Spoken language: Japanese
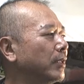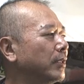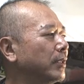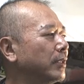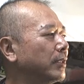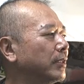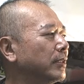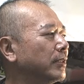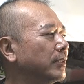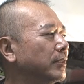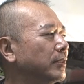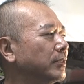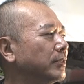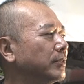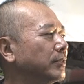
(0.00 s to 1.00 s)

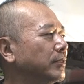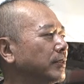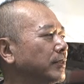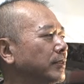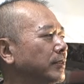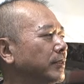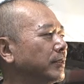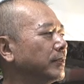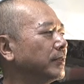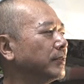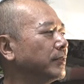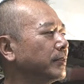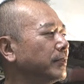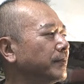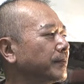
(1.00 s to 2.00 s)

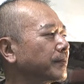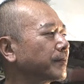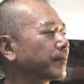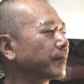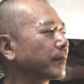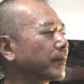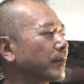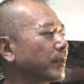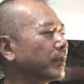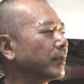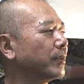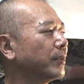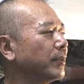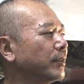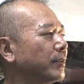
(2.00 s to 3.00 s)

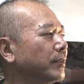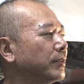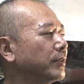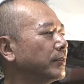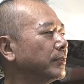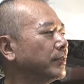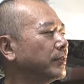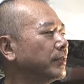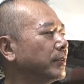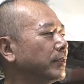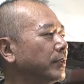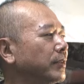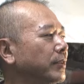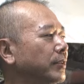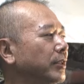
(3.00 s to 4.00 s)

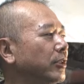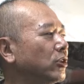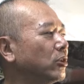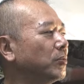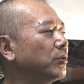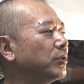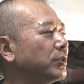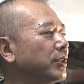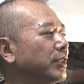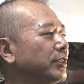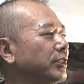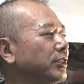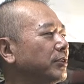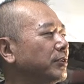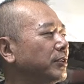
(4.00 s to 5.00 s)
デッドボールで
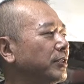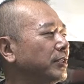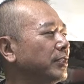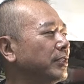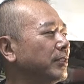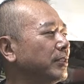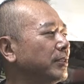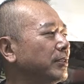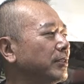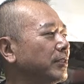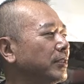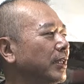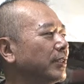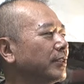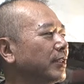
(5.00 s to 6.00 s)
一塁に
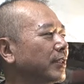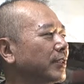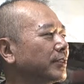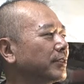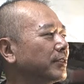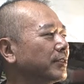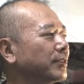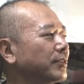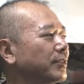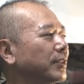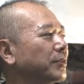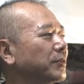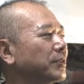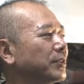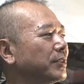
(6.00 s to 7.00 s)
ランナーが進んだ
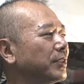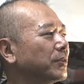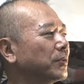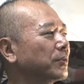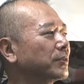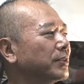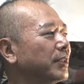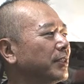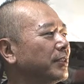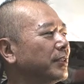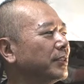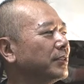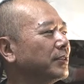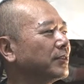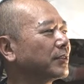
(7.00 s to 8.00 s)
として得点
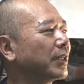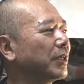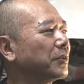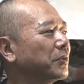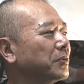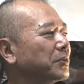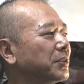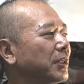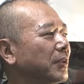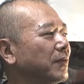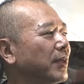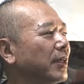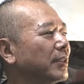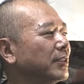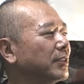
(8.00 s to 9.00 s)
できる可能性
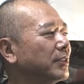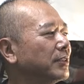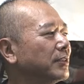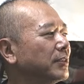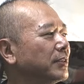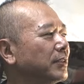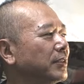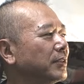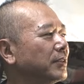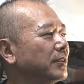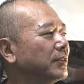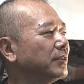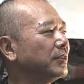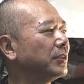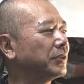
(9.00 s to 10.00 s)
は
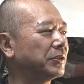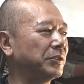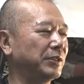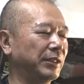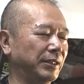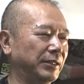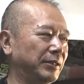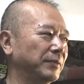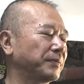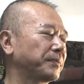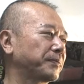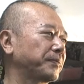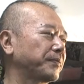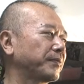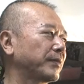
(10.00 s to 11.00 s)
低いです。
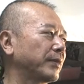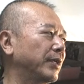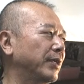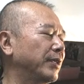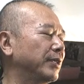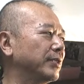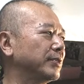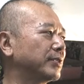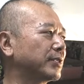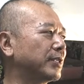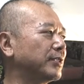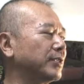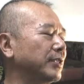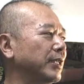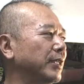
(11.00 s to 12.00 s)
しか
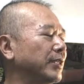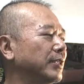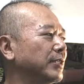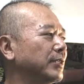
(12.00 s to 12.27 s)
しね、